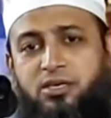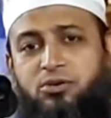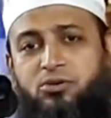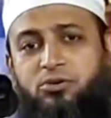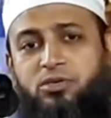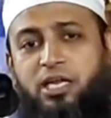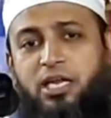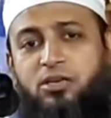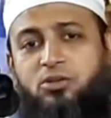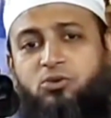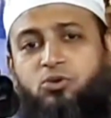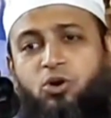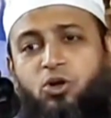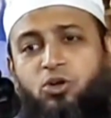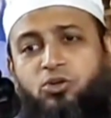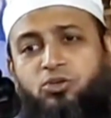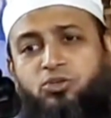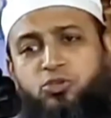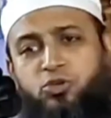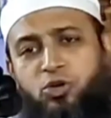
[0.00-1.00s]
ওনার
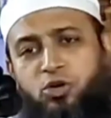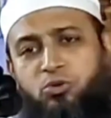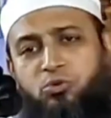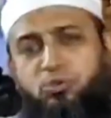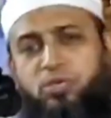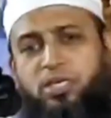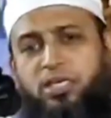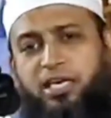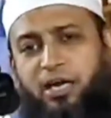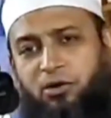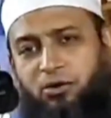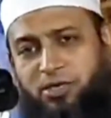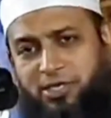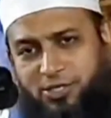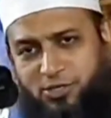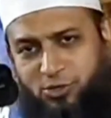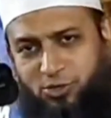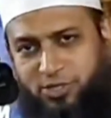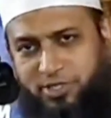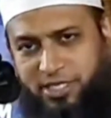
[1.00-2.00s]
কণ্ঠ উনি কাউকে
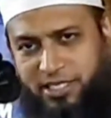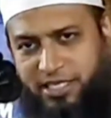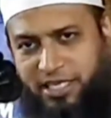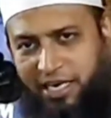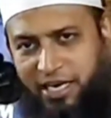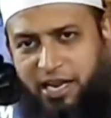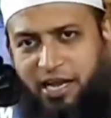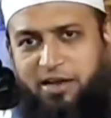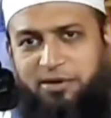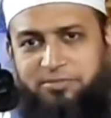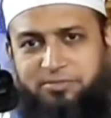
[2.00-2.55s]
শুনতে দেন না